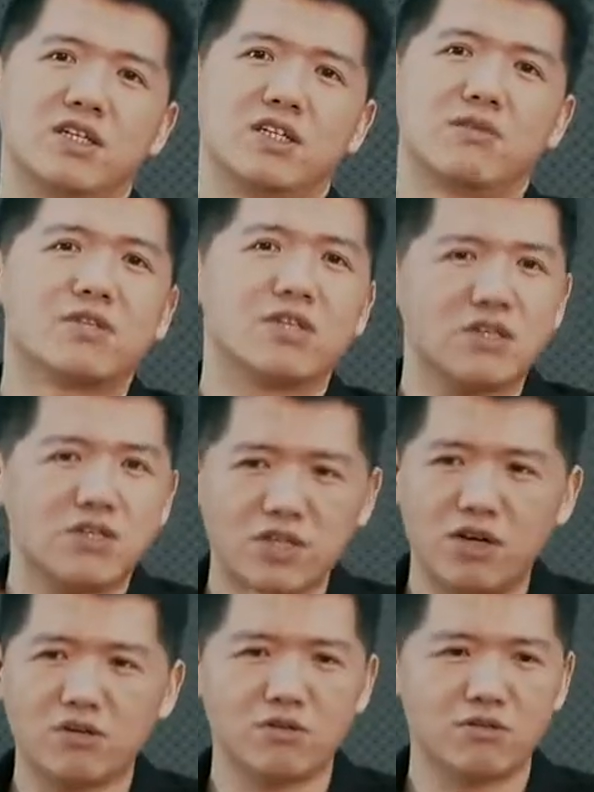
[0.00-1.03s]
那么这个
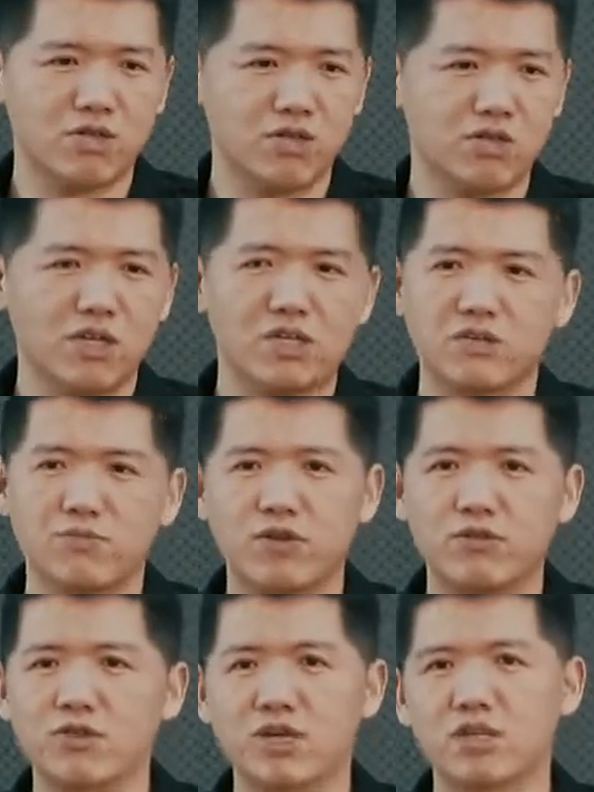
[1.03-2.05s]
校友其实当时
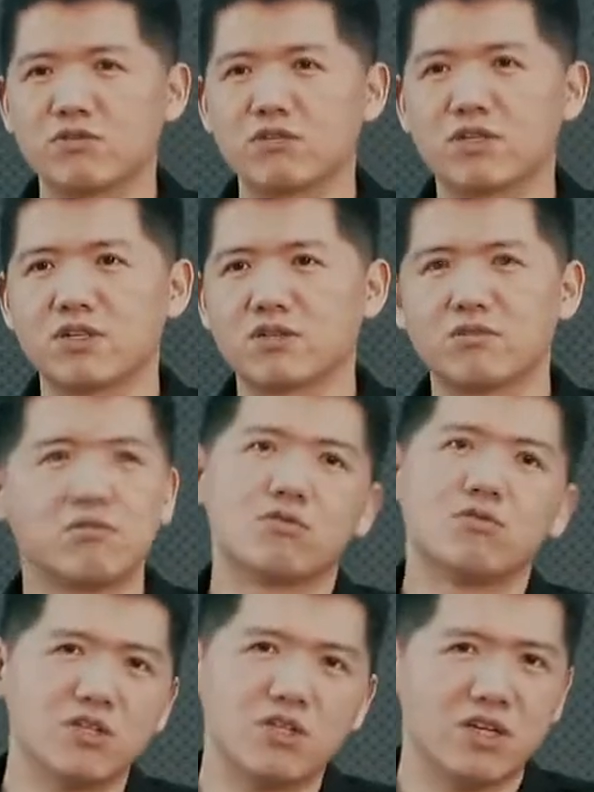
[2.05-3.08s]
评估这个投资的时候，我
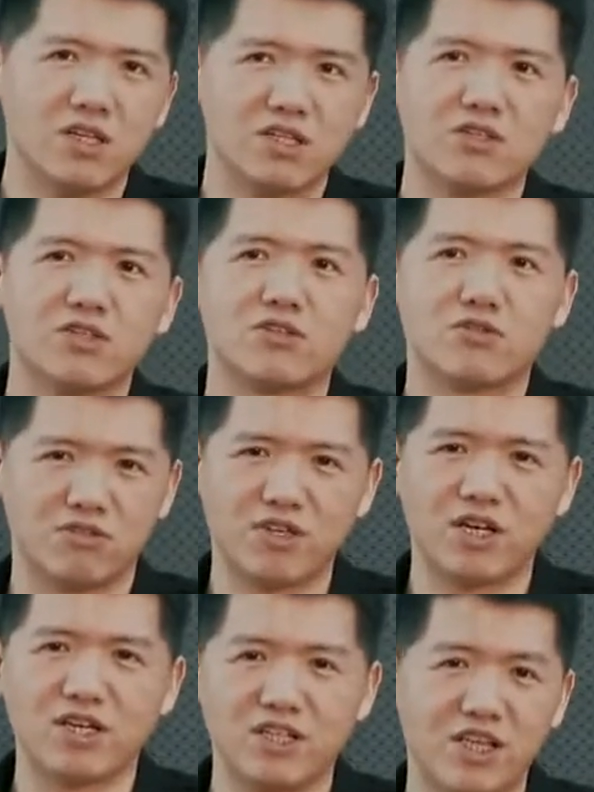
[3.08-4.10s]
估计可能是存
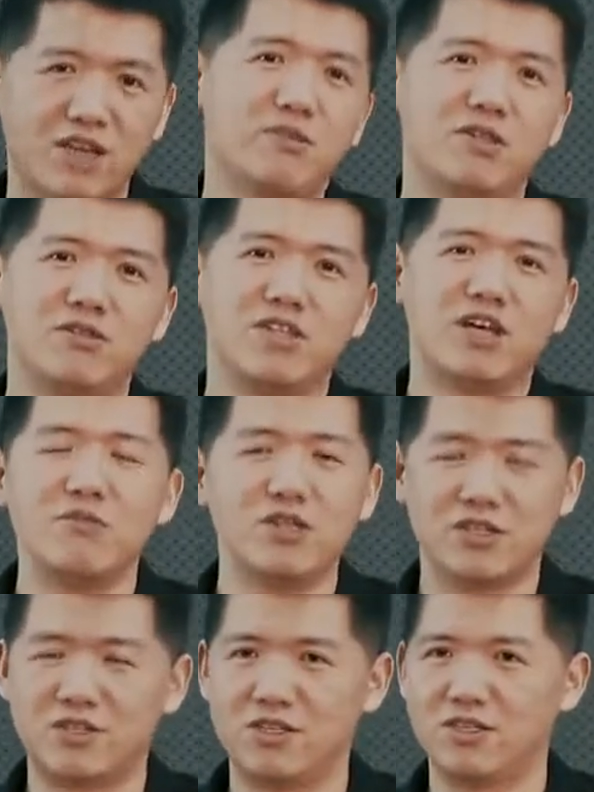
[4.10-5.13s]
在一个怜悯、怜
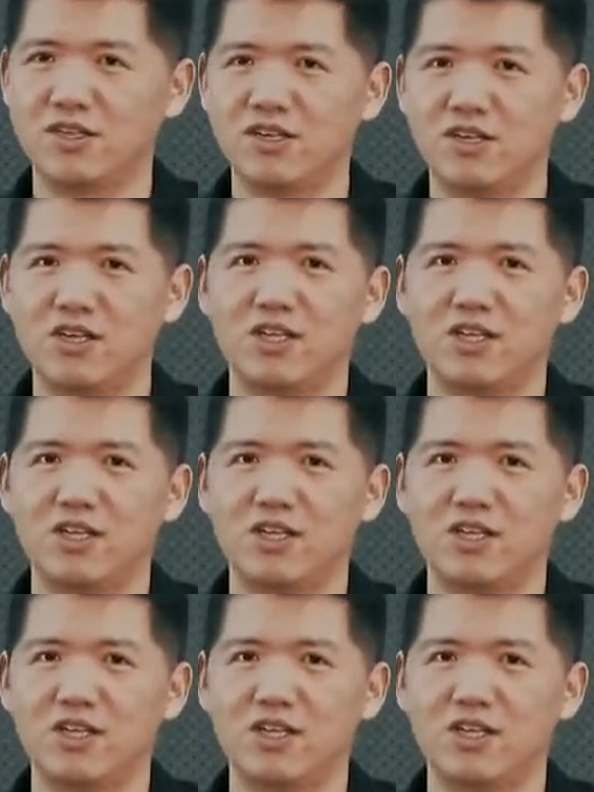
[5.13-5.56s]
悯的心。